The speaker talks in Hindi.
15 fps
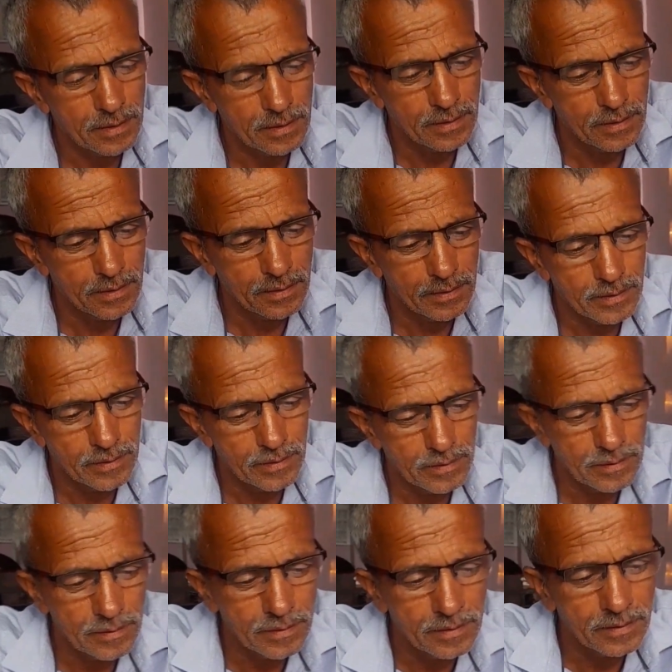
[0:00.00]
मामा
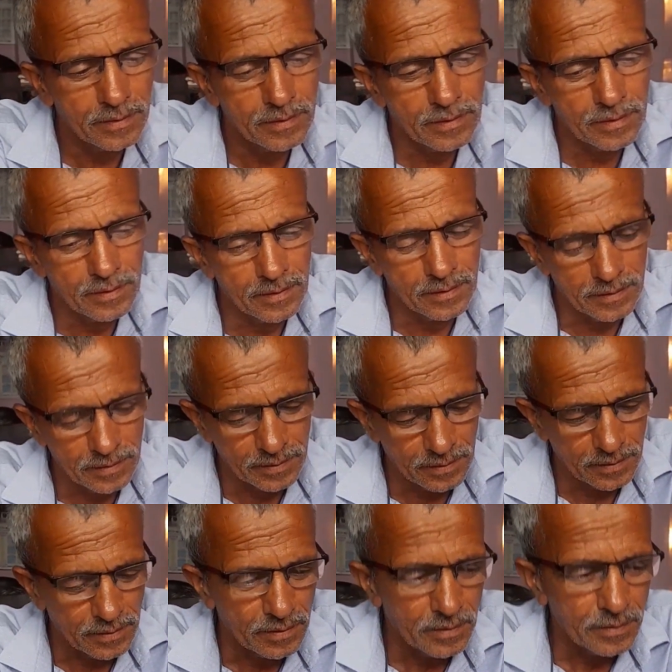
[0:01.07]
जी आप क्या प्रॉब्लम
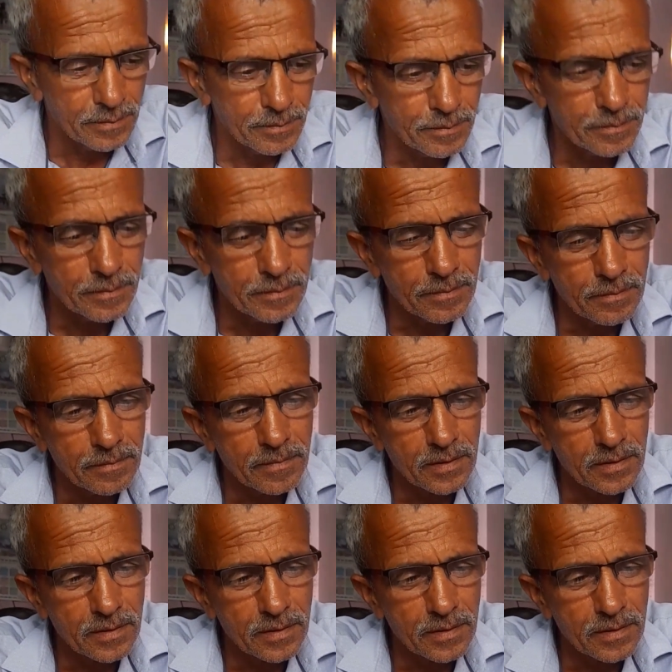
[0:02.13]
आ रही है आजकल वैसे